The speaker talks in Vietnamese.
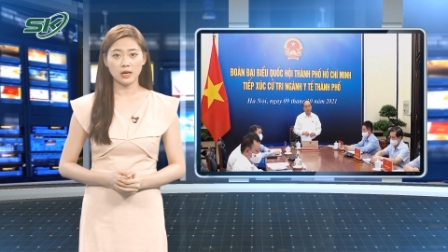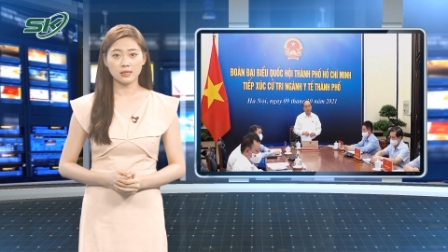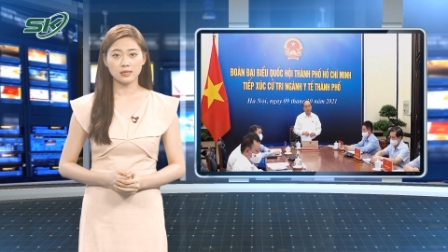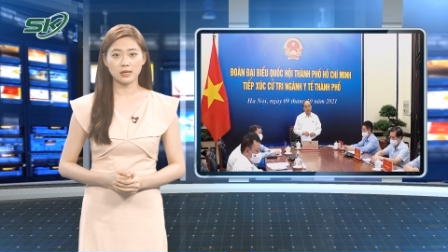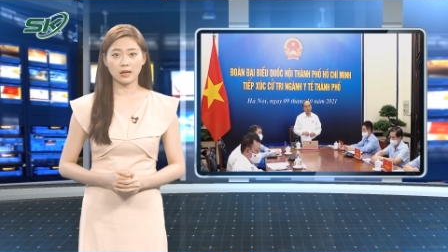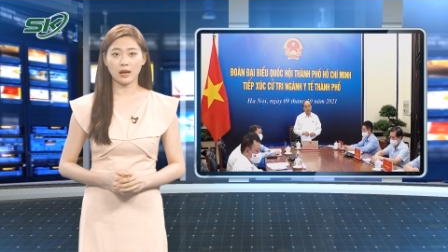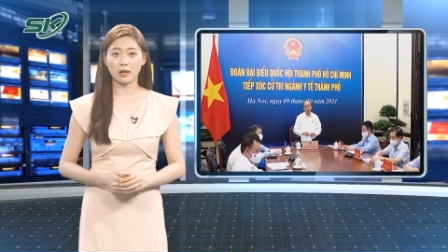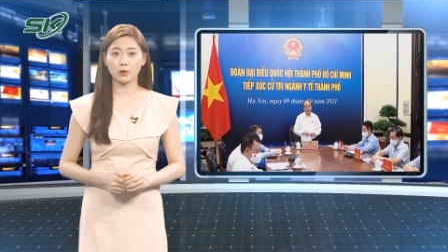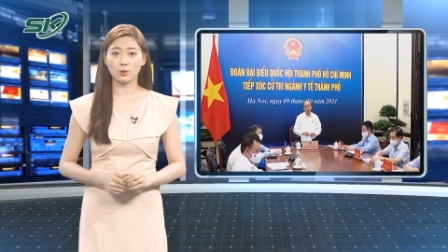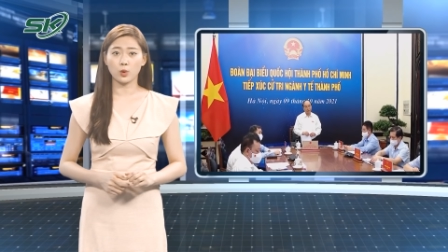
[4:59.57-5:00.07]

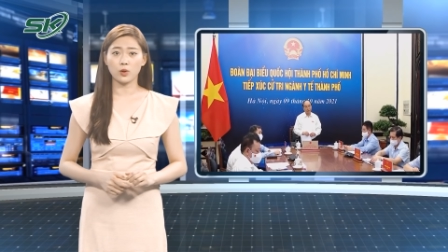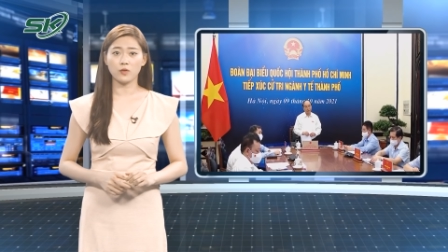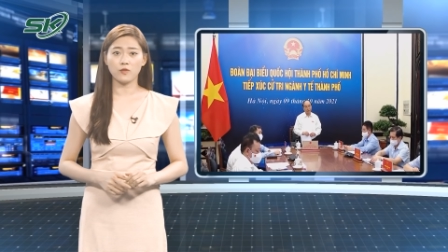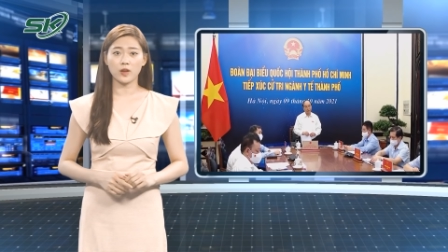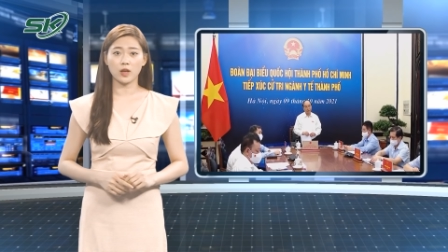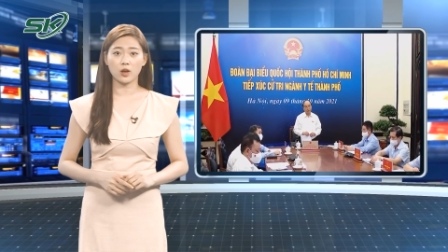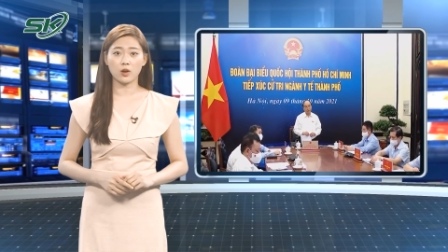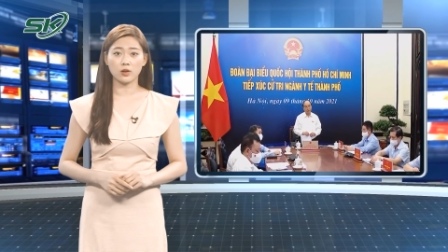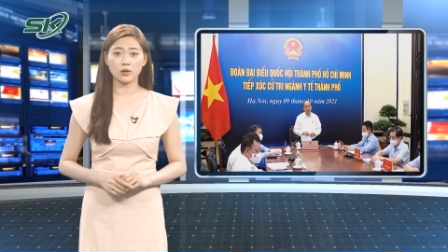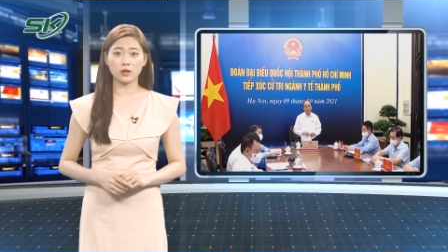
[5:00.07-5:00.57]
chắc hẳn quý
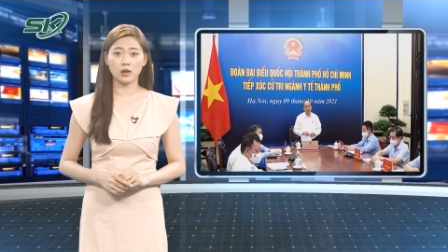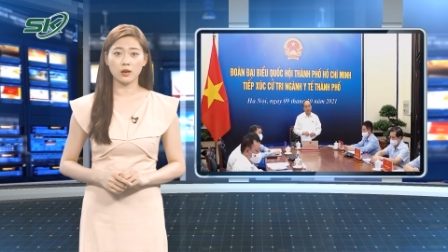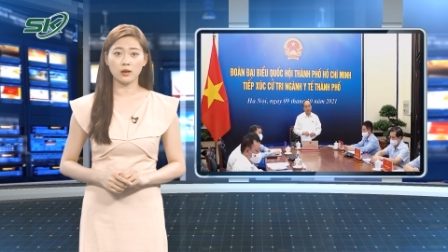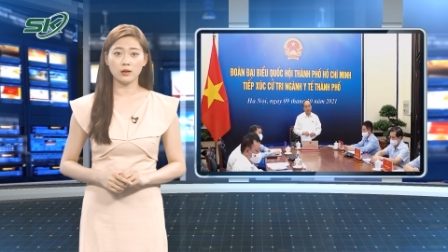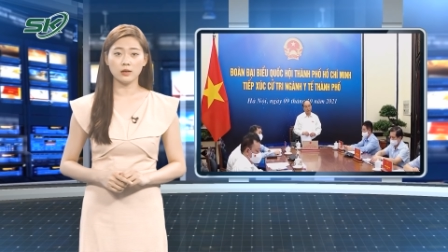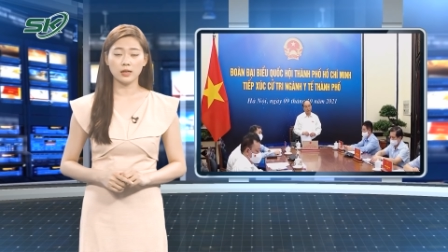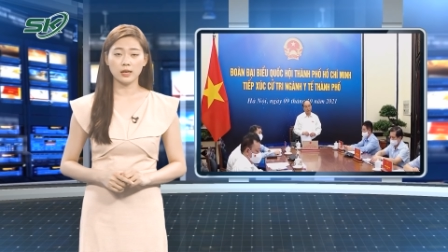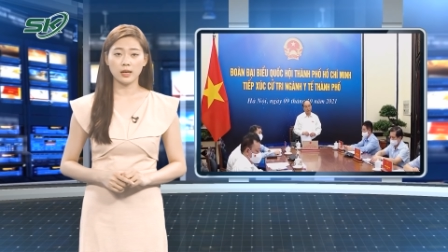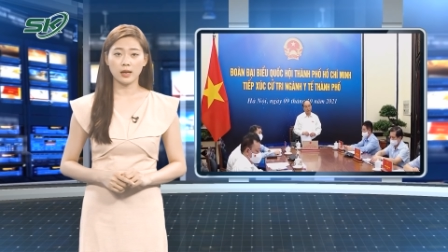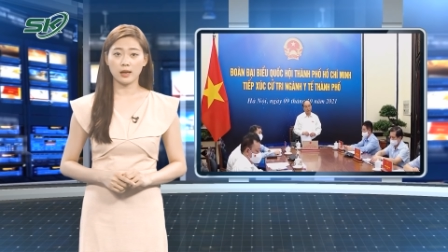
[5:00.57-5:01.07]
vị còn
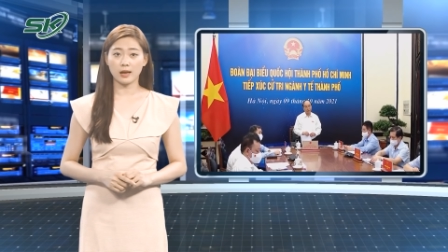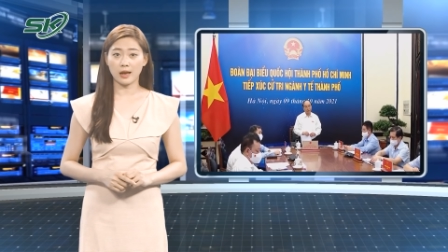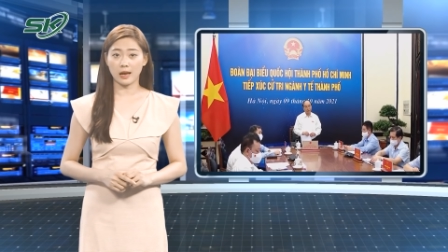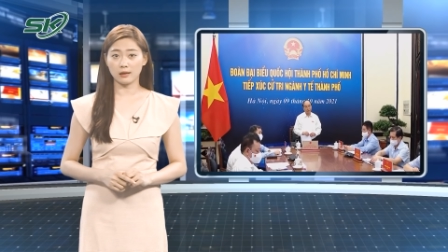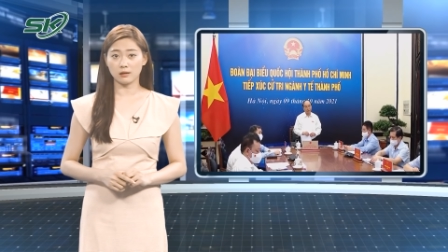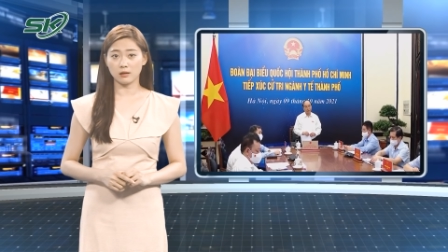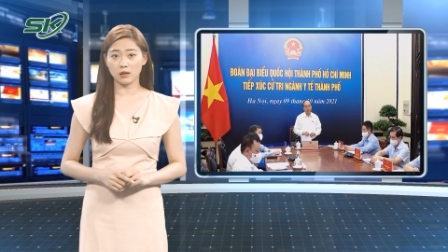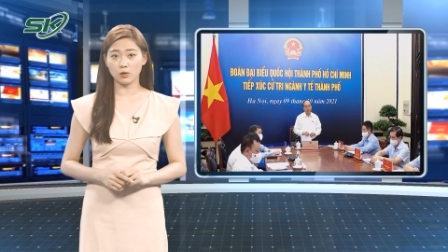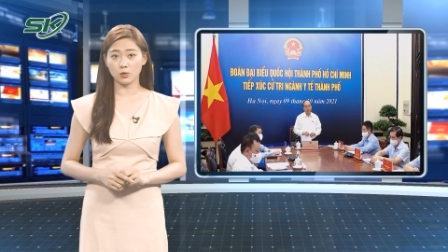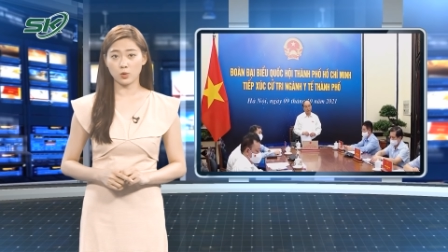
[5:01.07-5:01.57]
nhớ hình
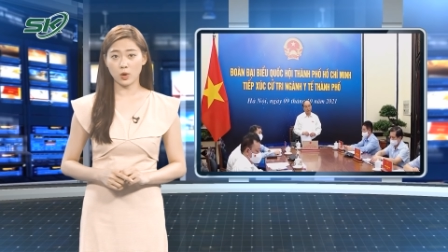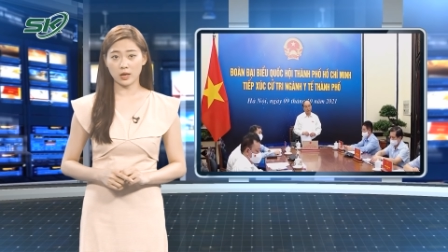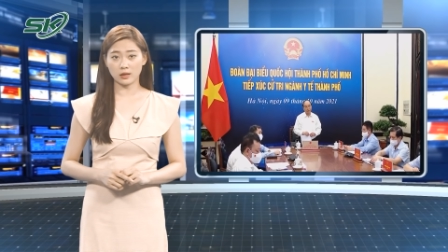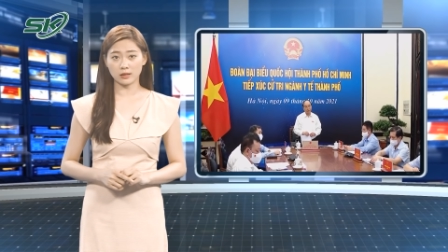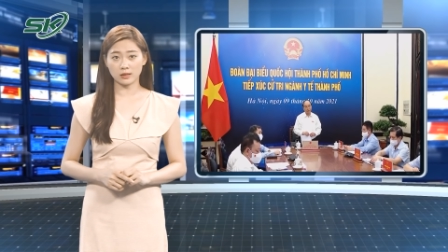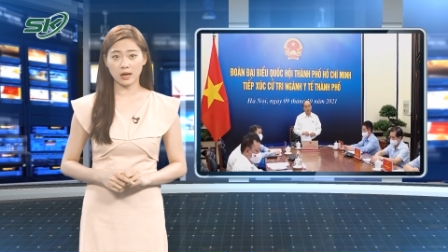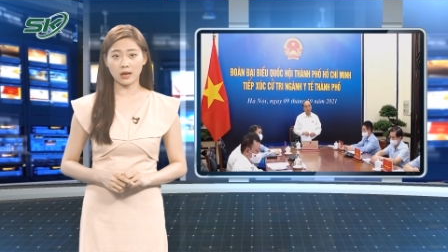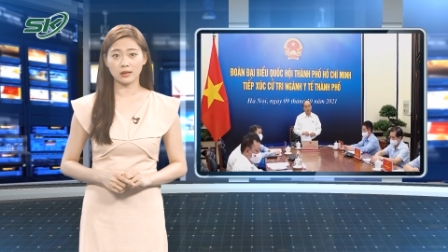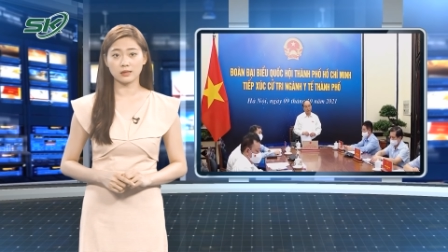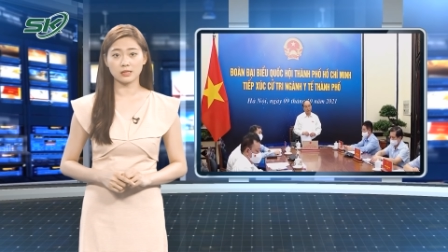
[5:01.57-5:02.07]
ảnh từng
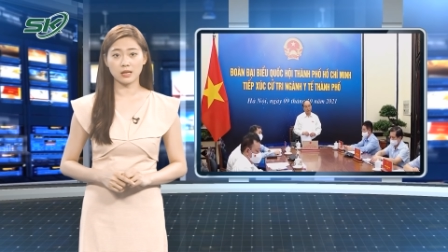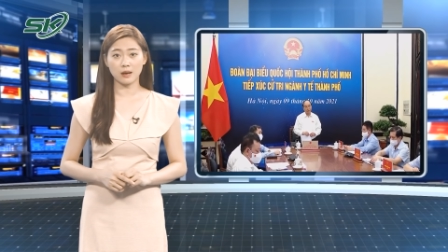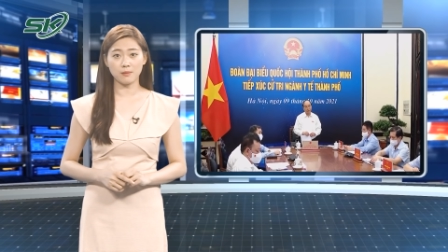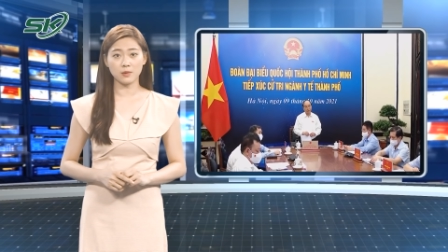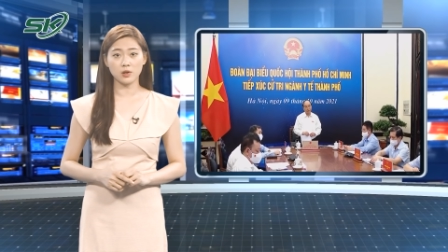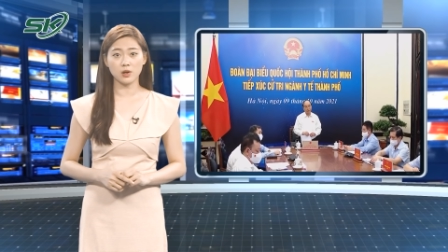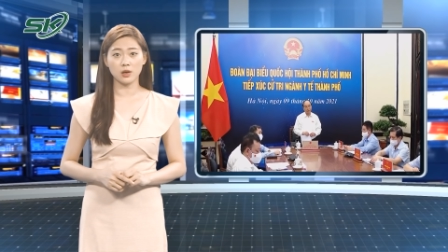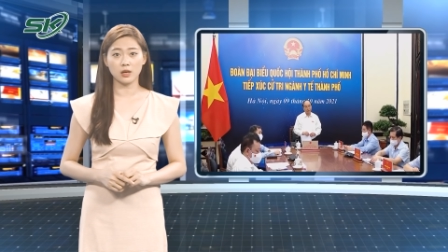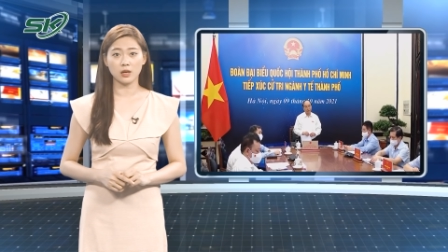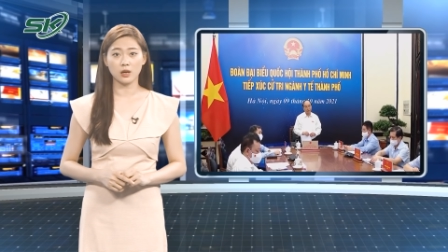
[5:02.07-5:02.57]
đoàn hàng
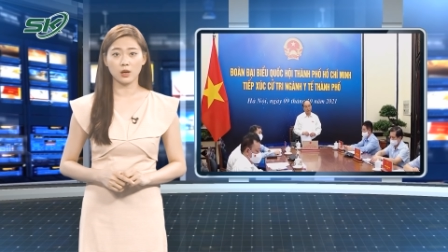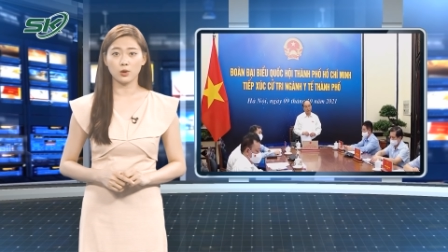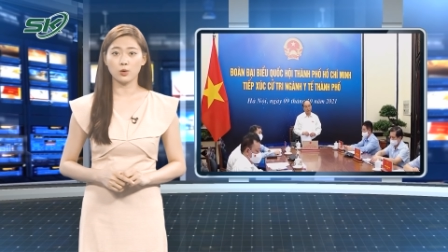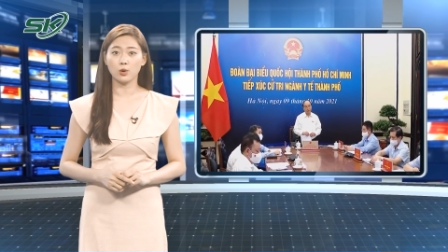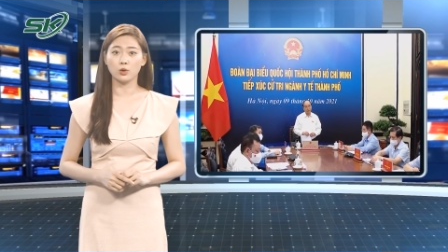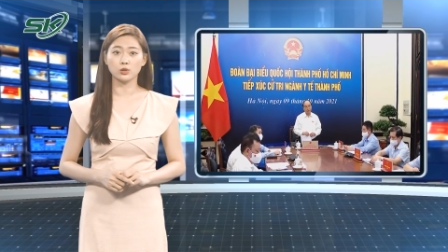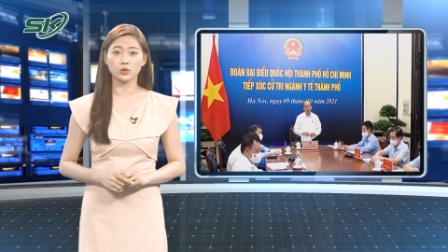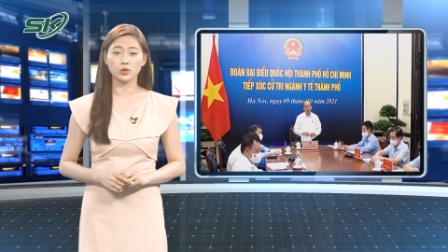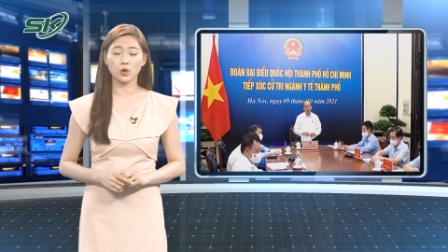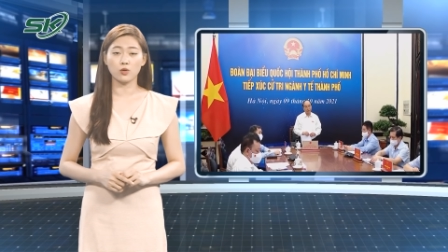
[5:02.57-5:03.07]
trăm người
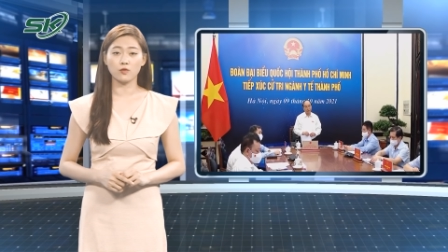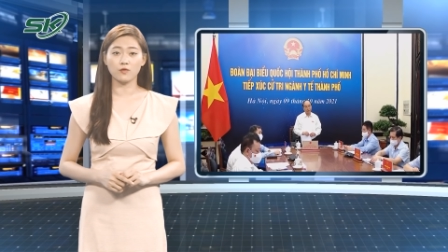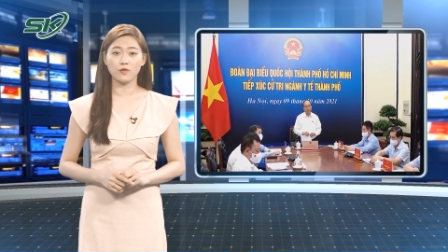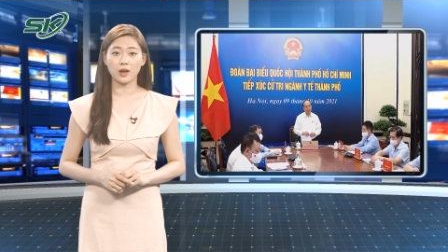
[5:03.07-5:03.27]
đổ dồn